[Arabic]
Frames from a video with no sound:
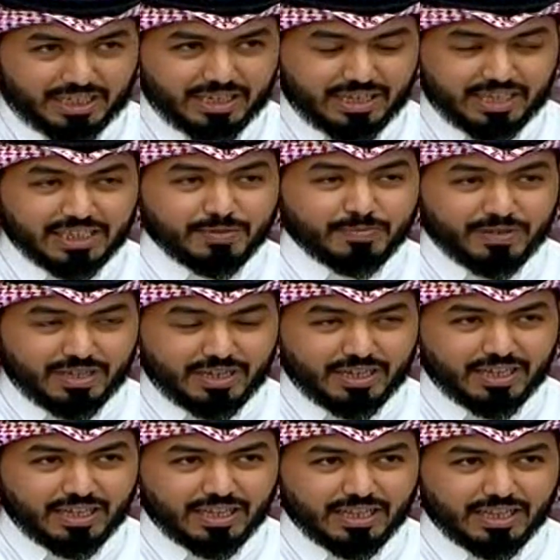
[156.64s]
انت مرات
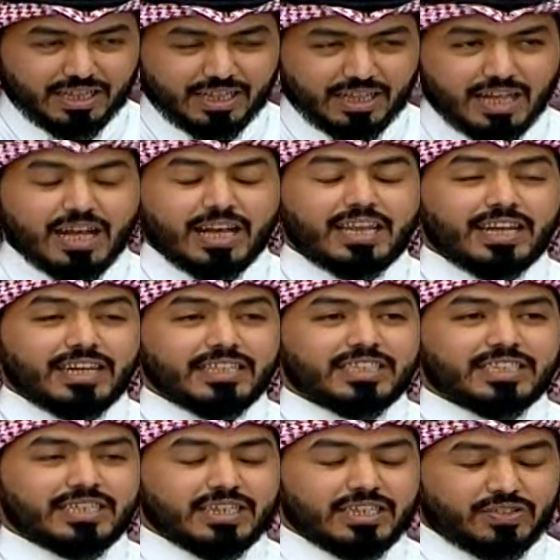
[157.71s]
يحتاجها الانسان لا
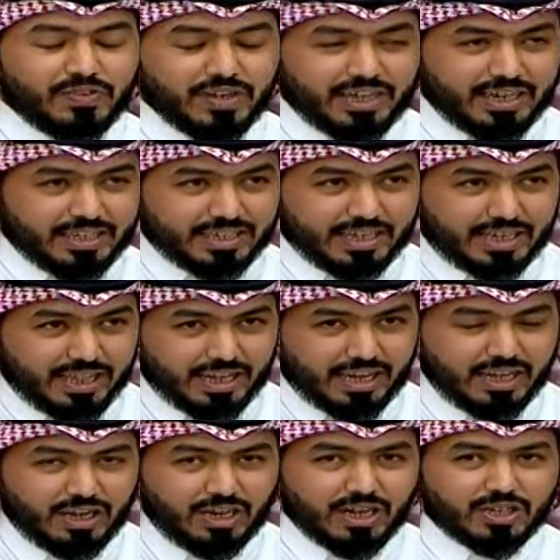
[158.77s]
انت انت فكرتك
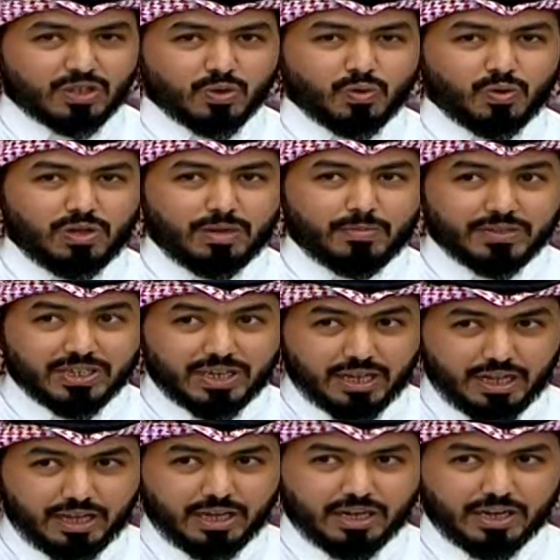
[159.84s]
كذا انك تروح
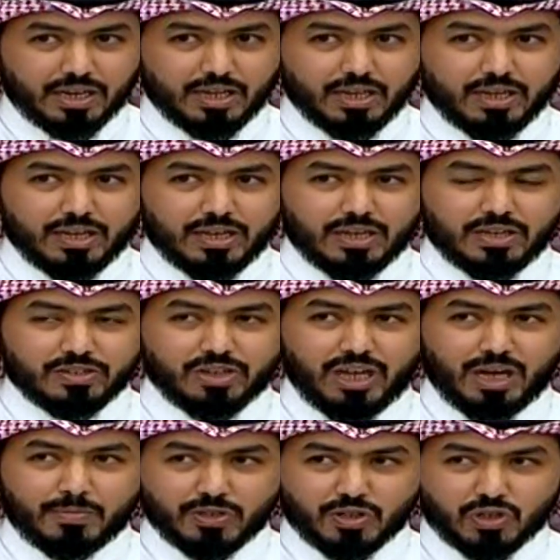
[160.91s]
للمشاهير زي
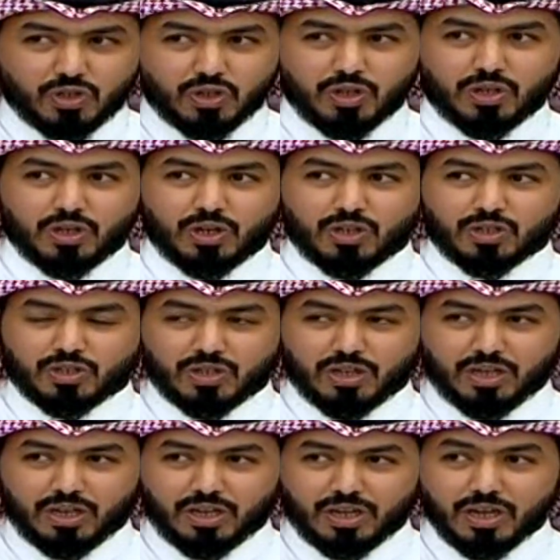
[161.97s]
حمد السعيد
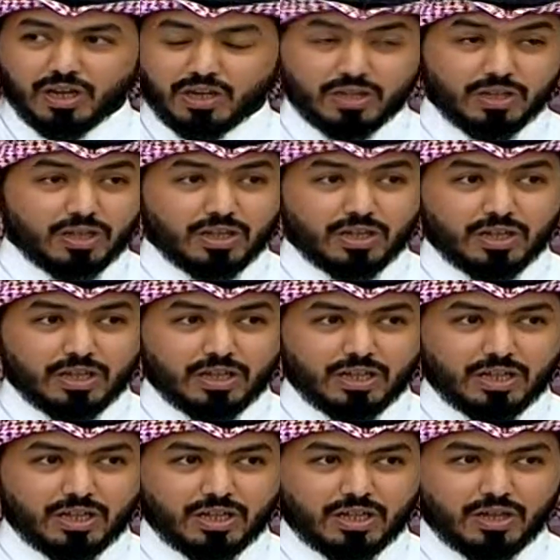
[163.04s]
زي ما اروح لهم انا
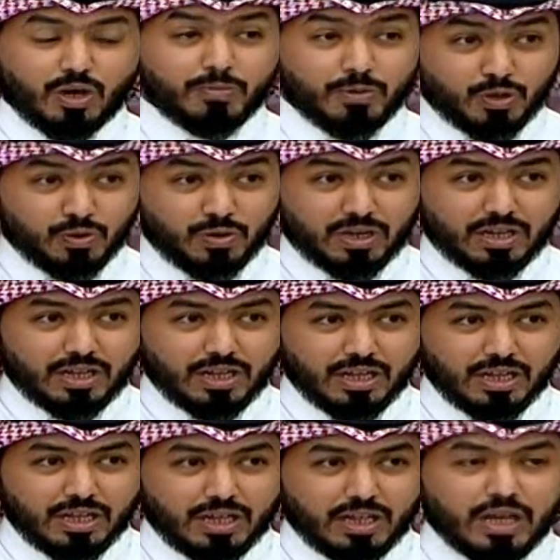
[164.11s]
يجوني هم هم يجونك ما
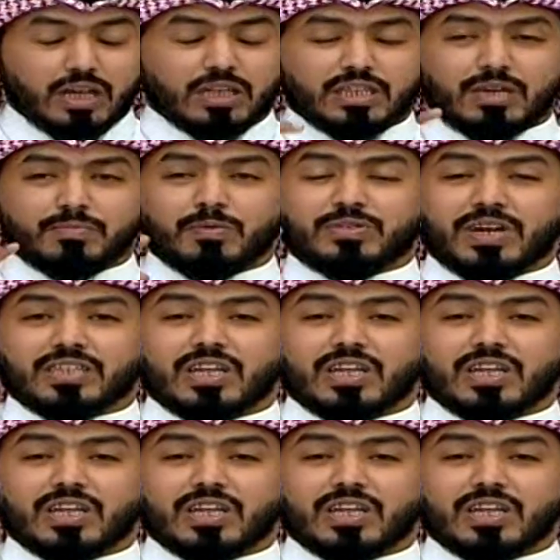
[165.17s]
اروح لحد طيب ممتاز